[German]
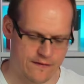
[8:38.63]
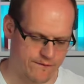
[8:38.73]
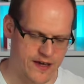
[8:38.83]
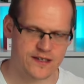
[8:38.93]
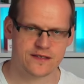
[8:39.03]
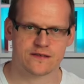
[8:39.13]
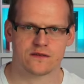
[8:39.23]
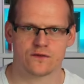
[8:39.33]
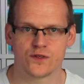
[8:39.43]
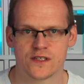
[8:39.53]
welches
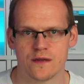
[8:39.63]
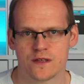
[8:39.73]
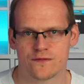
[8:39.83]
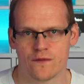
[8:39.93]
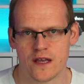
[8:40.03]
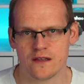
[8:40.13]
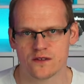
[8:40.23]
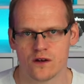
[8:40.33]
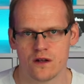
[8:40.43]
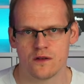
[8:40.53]
System es verwenden
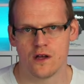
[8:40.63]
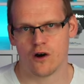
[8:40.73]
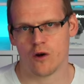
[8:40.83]
soll,